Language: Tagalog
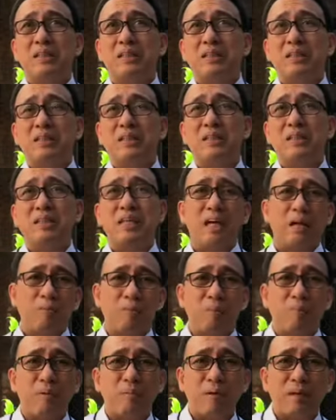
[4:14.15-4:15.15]
hindi ka
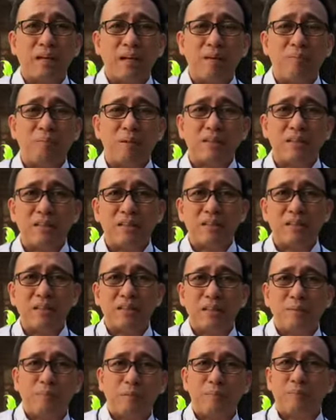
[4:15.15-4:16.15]
mapamaraan pagdating
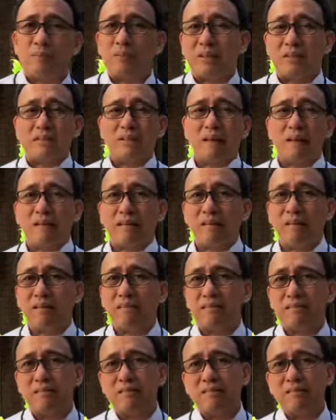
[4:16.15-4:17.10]
sa papunta sa langit.